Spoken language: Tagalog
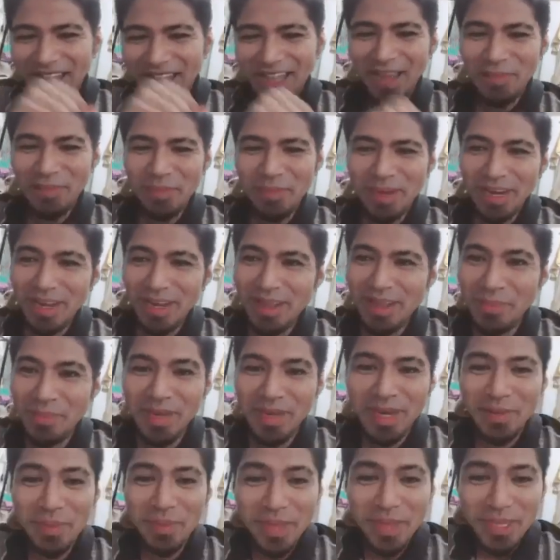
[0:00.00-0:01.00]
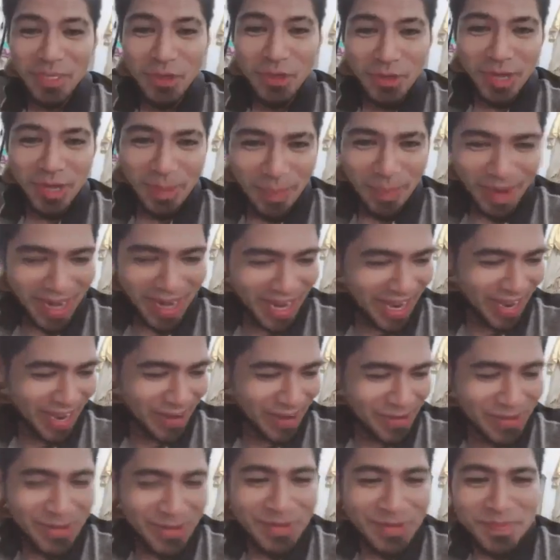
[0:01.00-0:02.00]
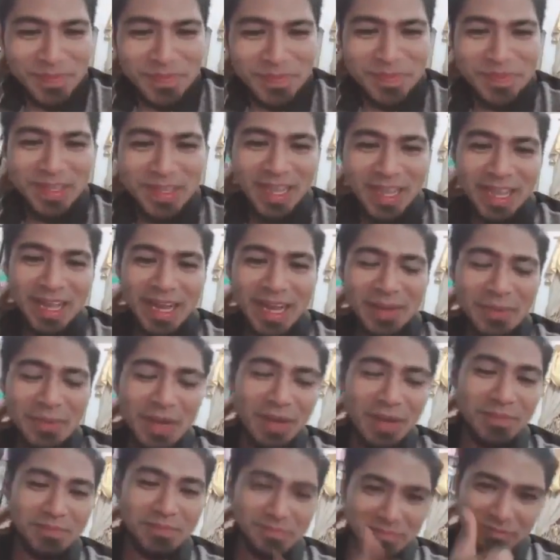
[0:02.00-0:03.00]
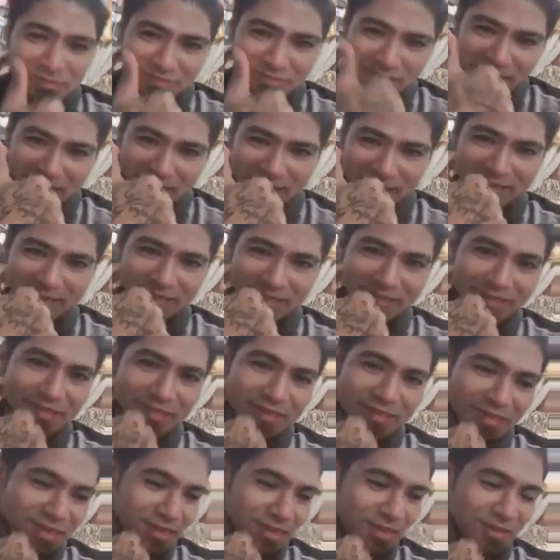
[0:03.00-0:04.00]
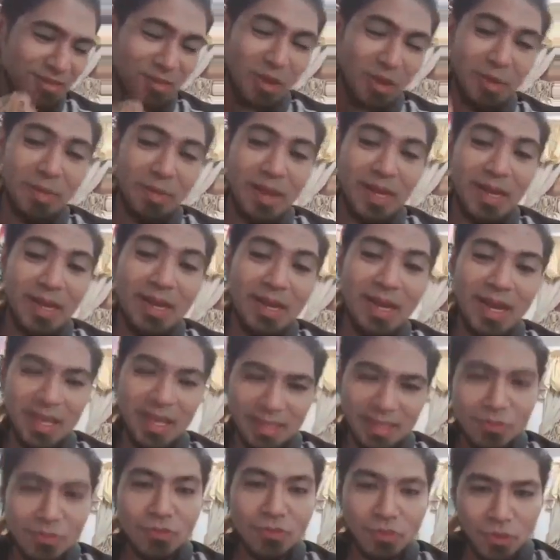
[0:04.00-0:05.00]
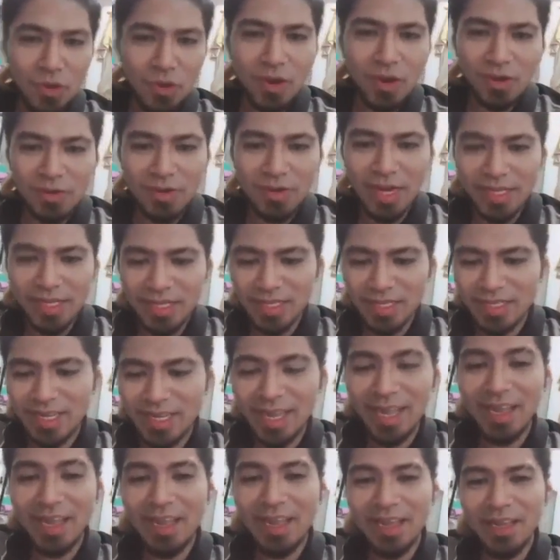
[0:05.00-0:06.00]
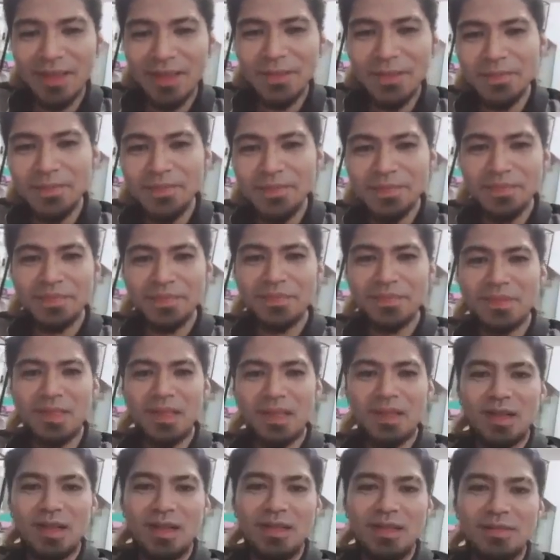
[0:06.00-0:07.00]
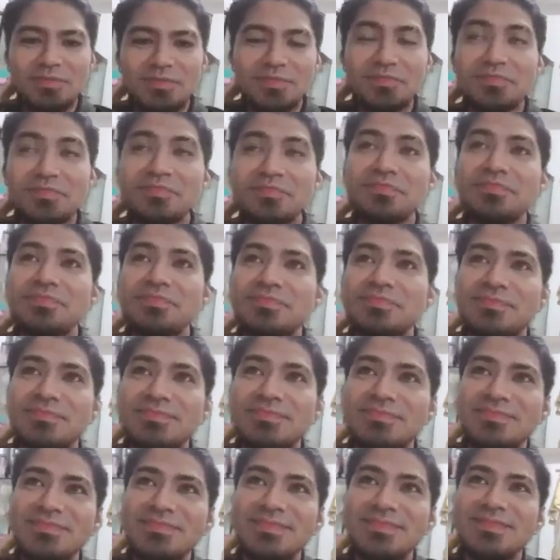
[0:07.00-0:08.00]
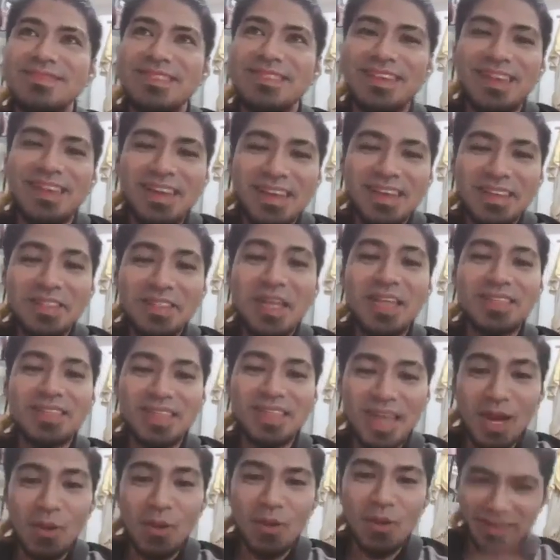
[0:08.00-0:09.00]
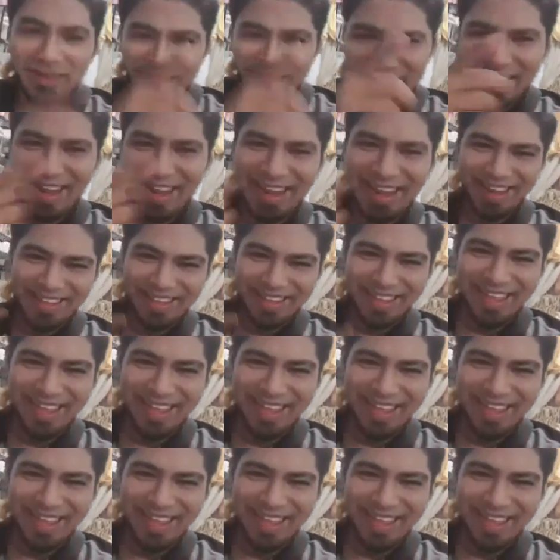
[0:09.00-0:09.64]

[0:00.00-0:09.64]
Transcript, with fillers: ah, bini- binibidyo niya pala ako. Kaya ma'am, yan. Kaya makalala, tulungan natin siya ha. Hindi, dahil sa awa ko sa'yo. Dahil sa awa niya sa akin, ha?